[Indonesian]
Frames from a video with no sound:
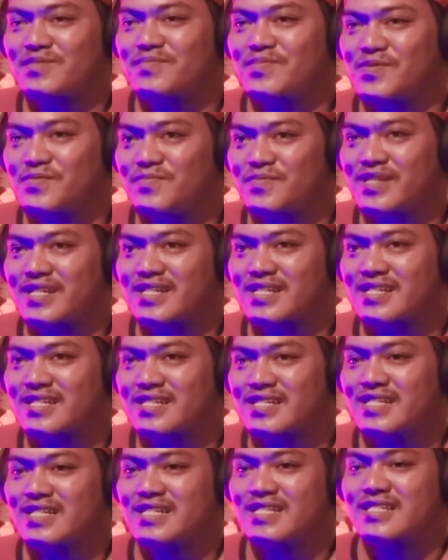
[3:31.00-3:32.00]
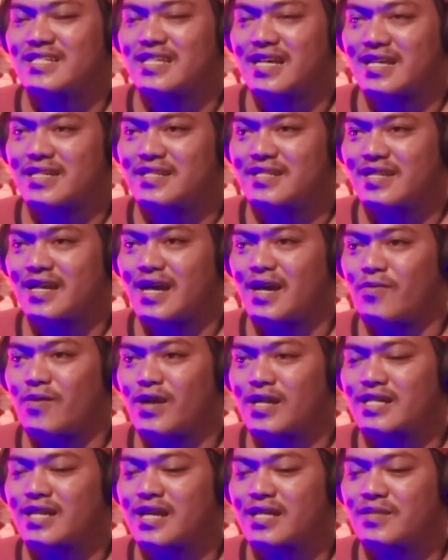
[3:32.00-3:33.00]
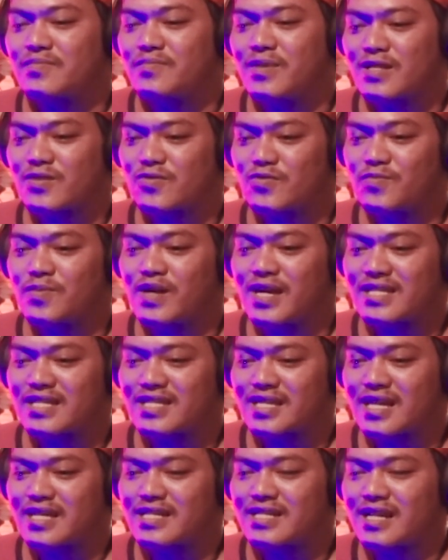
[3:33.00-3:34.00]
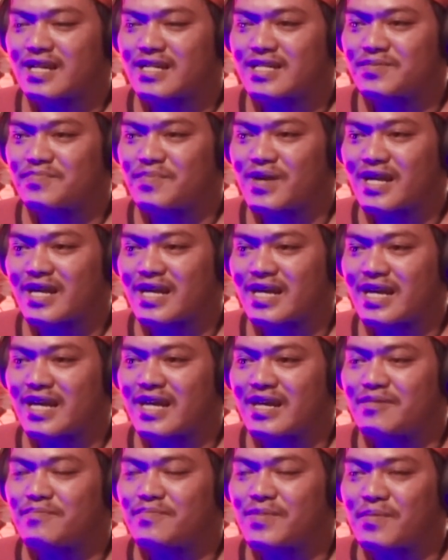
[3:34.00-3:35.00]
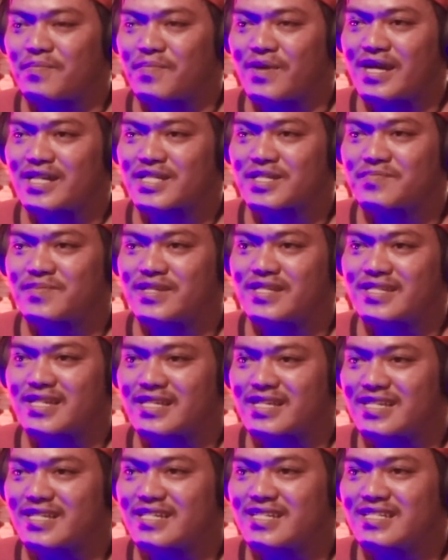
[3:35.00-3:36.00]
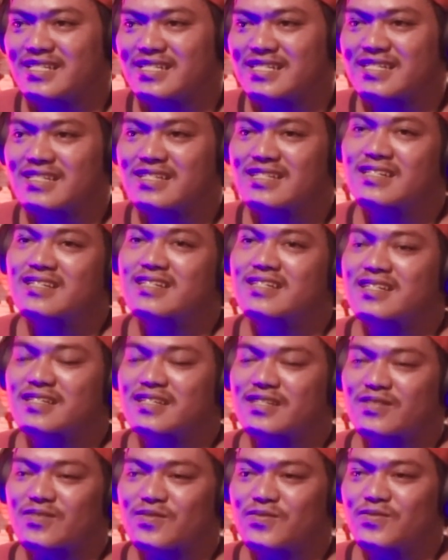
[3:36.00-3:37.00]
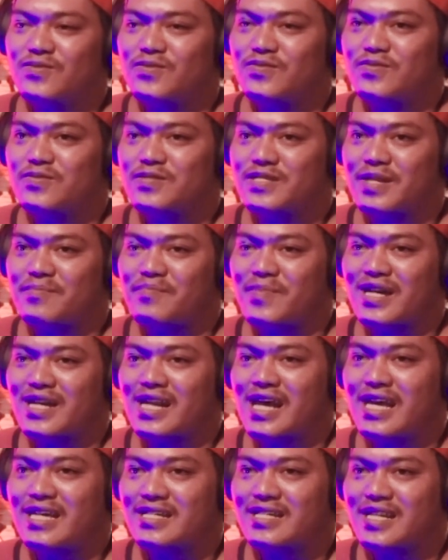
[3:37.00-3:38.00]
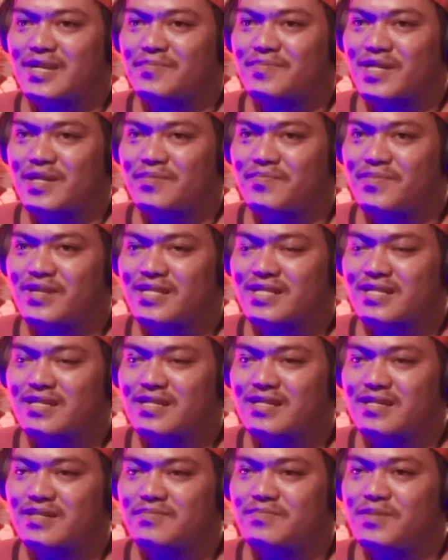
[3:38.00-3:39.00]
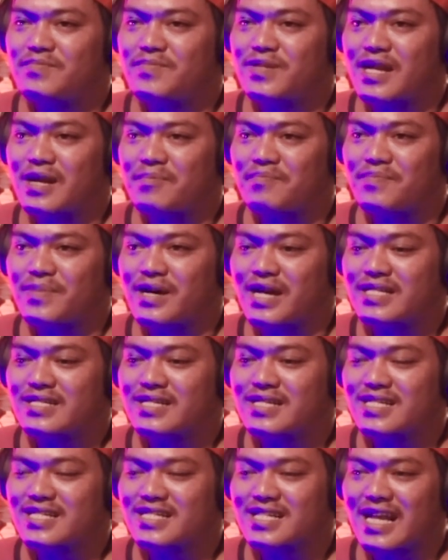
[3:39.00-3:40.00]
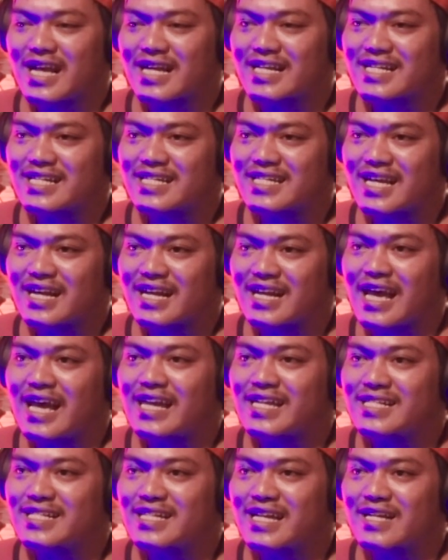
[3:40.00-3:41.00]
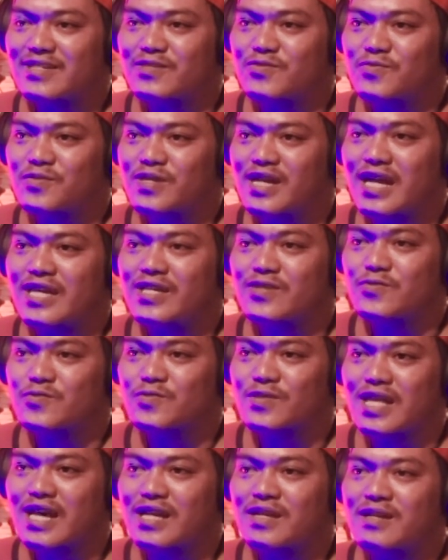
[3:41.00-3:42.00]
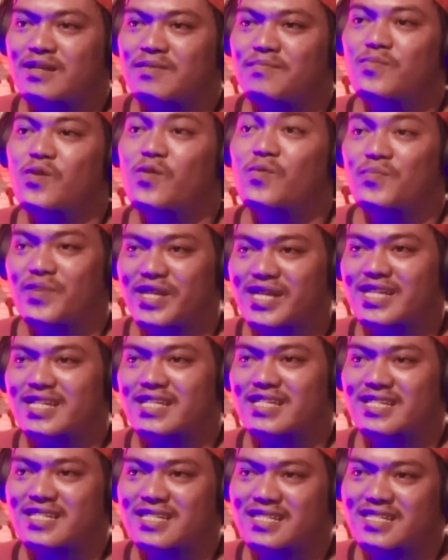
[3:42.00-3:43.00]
Jadi booming. Ya di awal dari batu bacan yang dipakai Bapak SBY itu ya pada akhirnya merembet ke beberapa jenis akik yang lain yang juga ikutan booming.